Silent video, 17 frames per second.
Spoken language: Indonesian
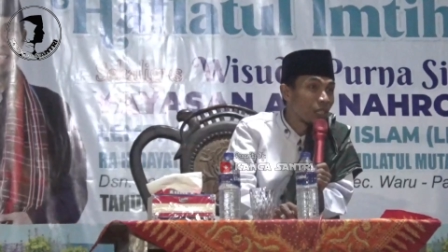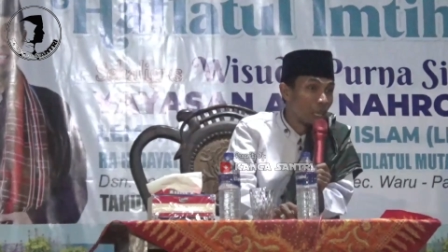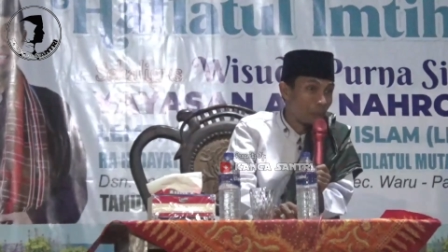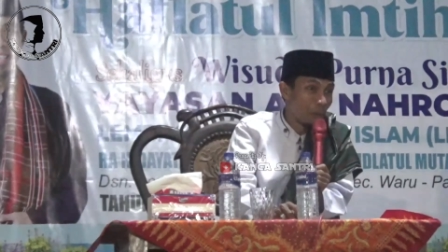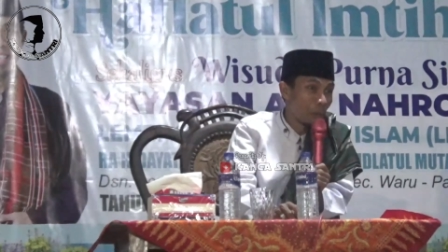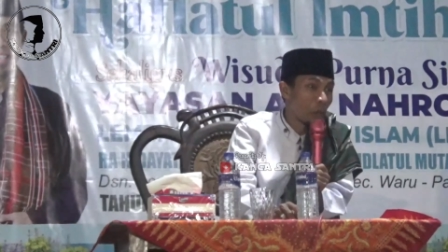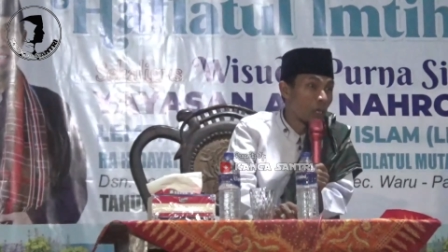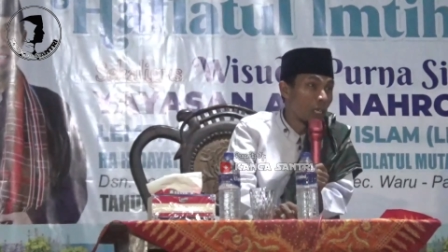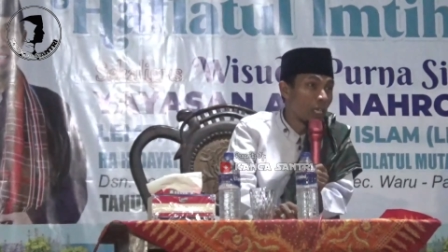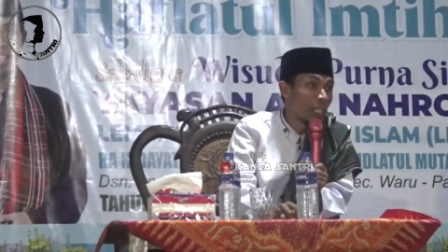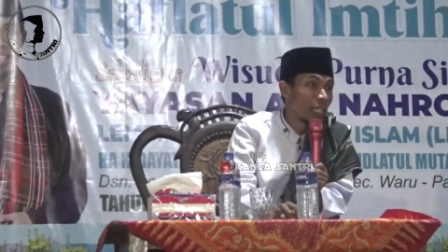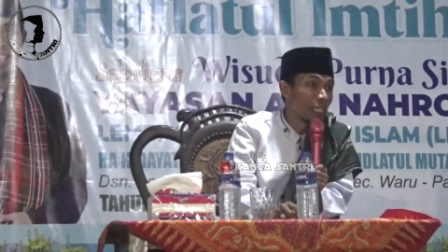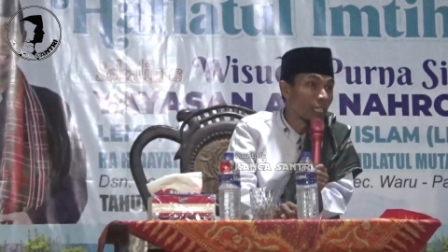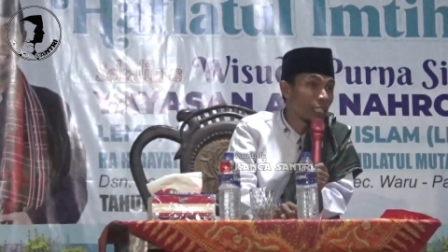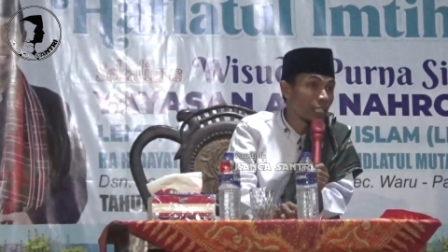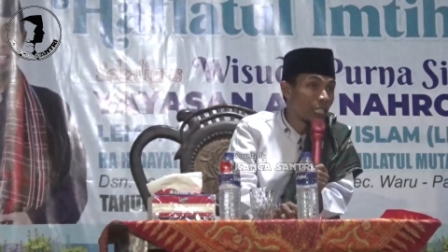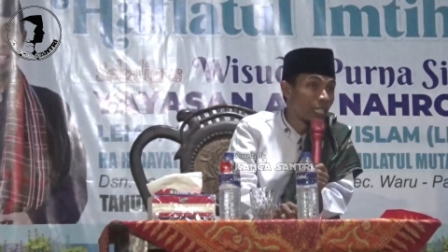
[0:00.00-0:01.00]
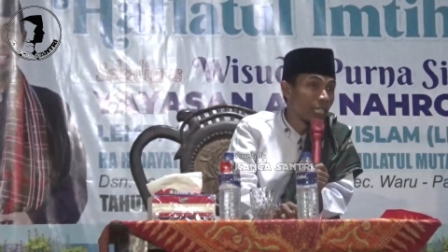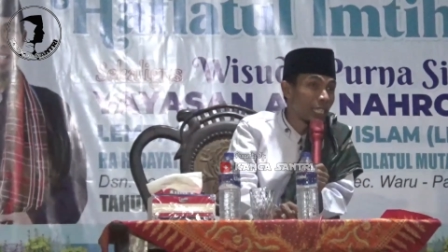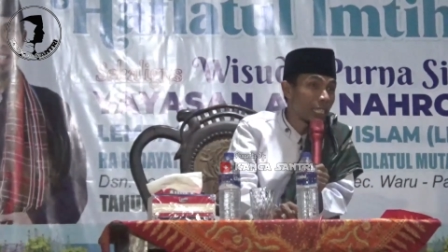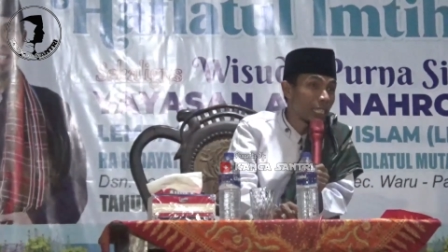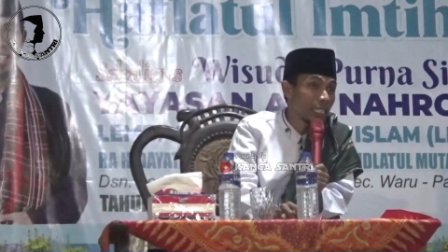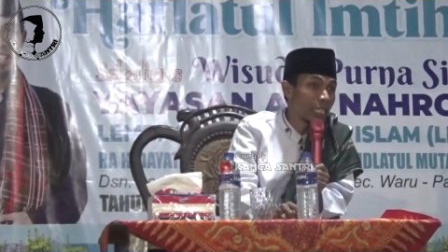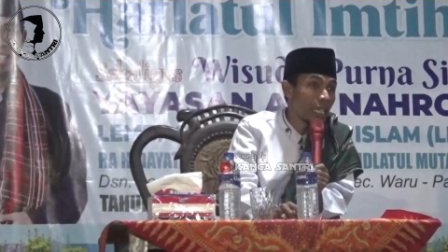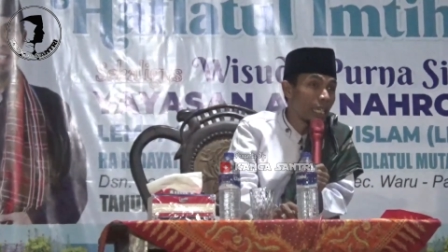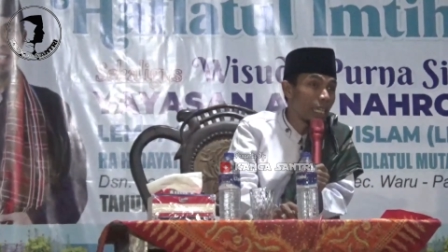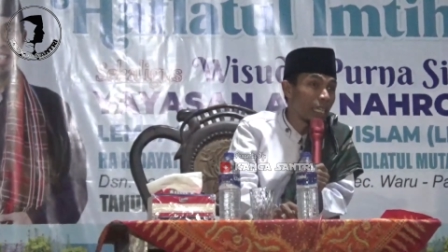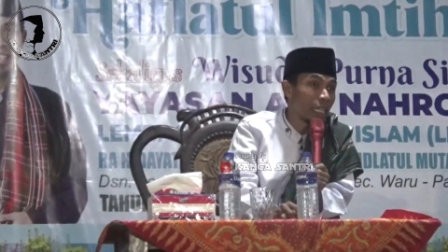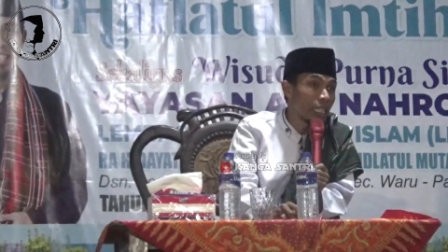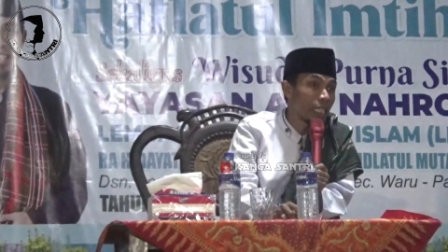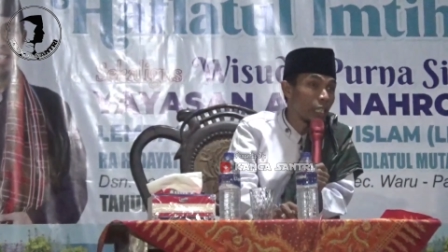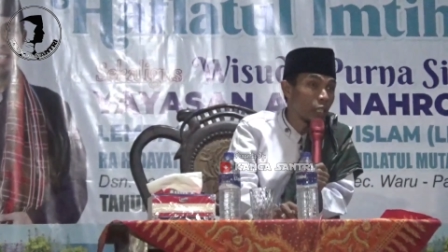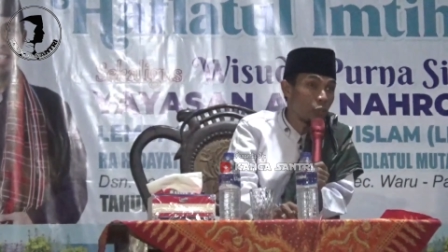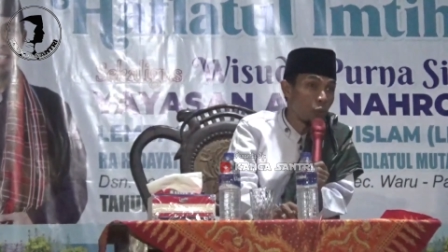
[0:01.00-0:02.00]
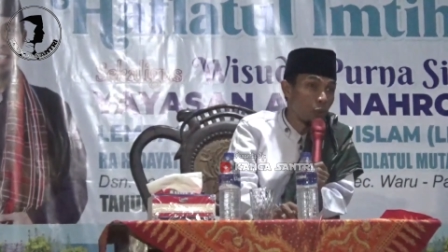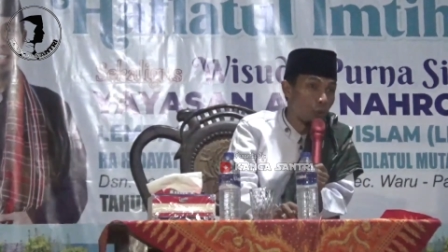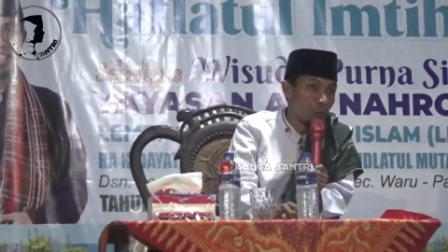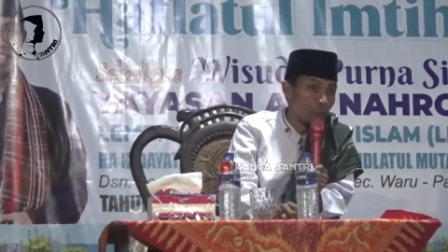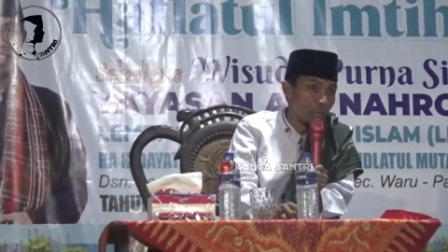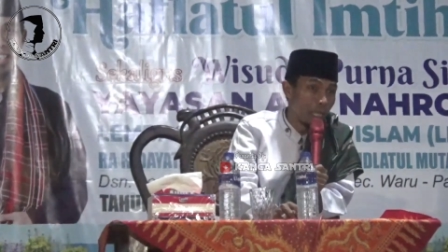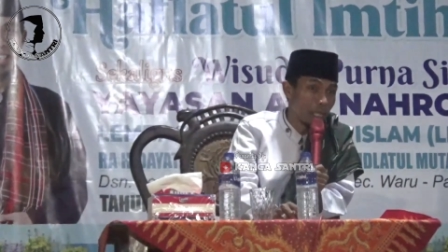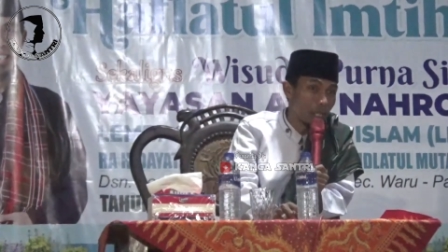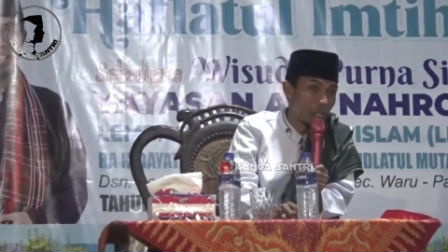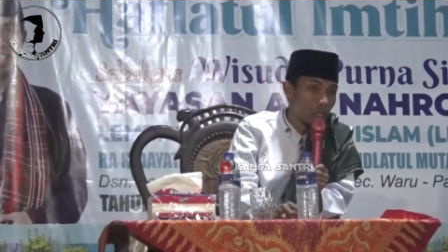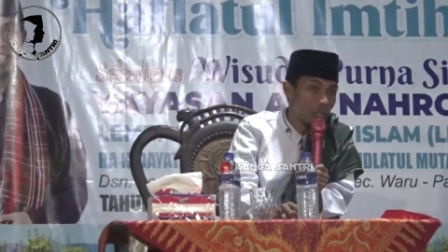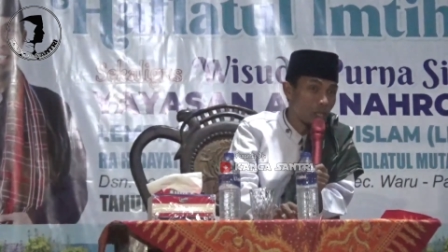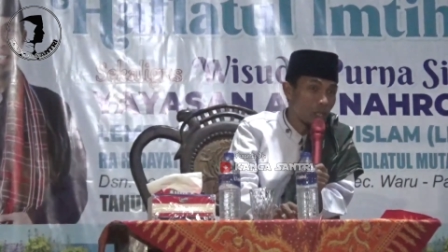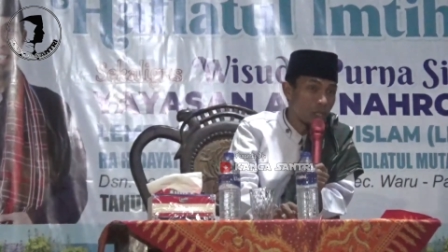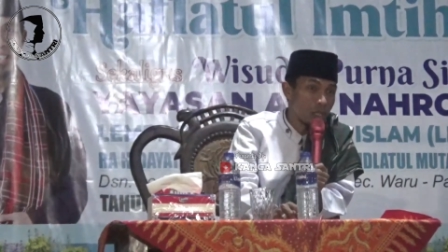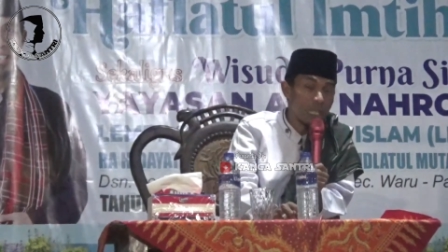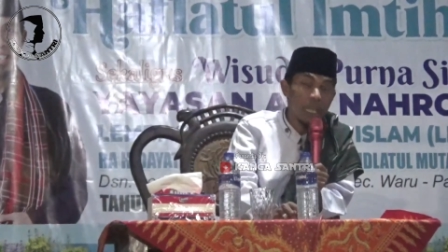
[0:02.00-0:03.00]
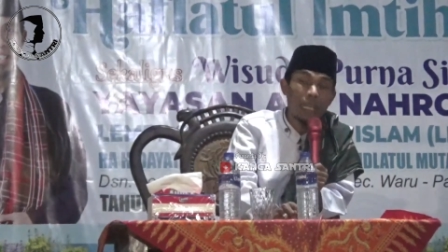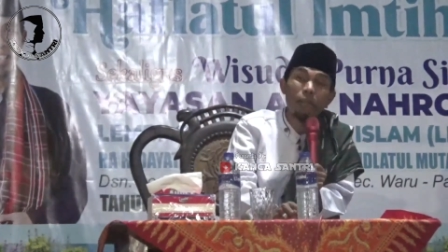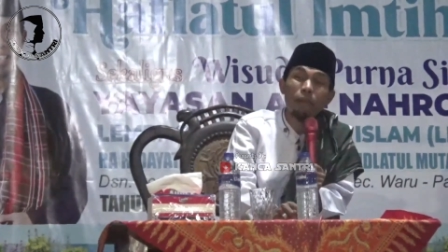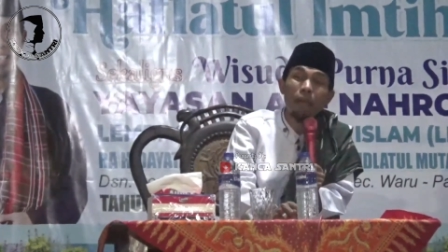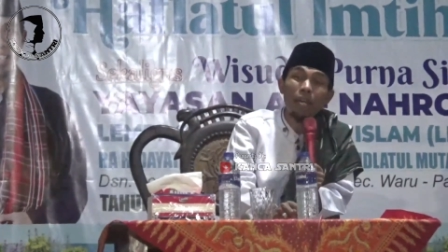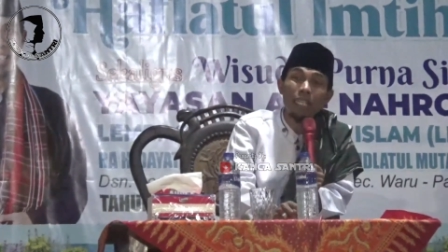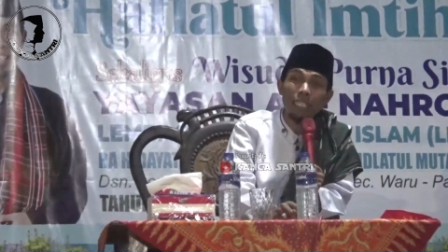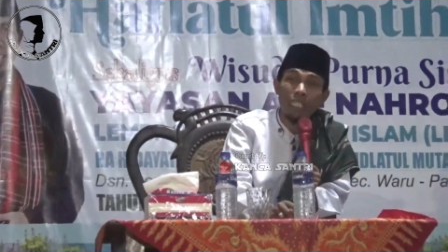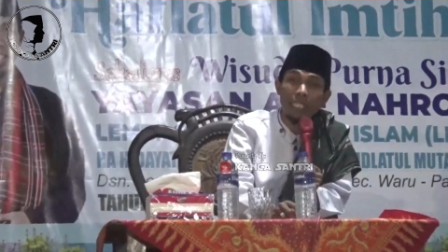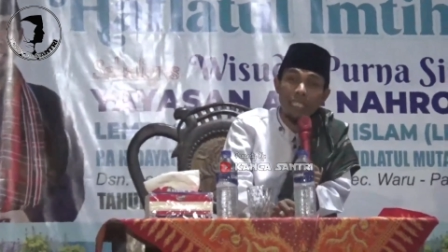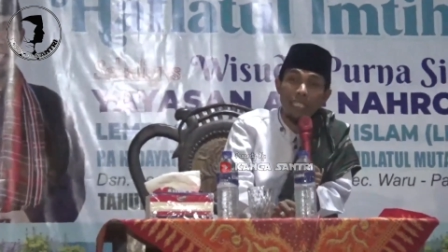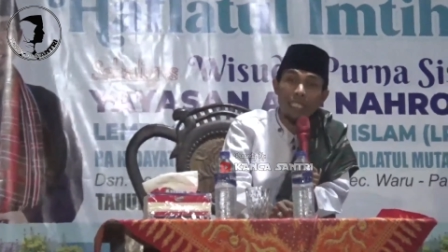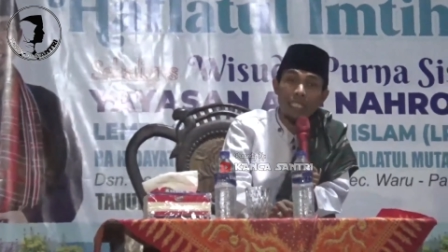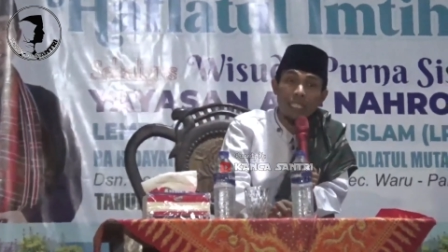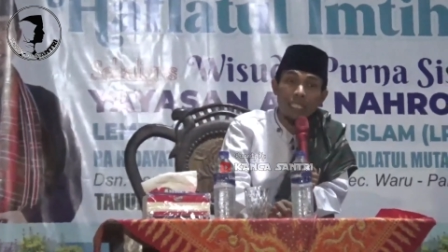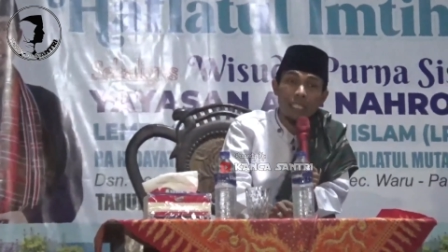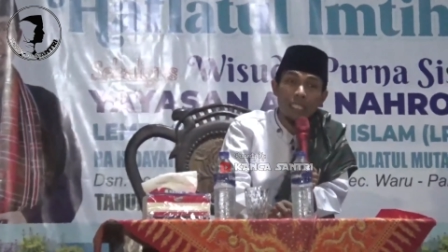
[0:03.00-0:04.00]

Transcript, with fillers: napa hulil sini ni saya nukumik. tak bangki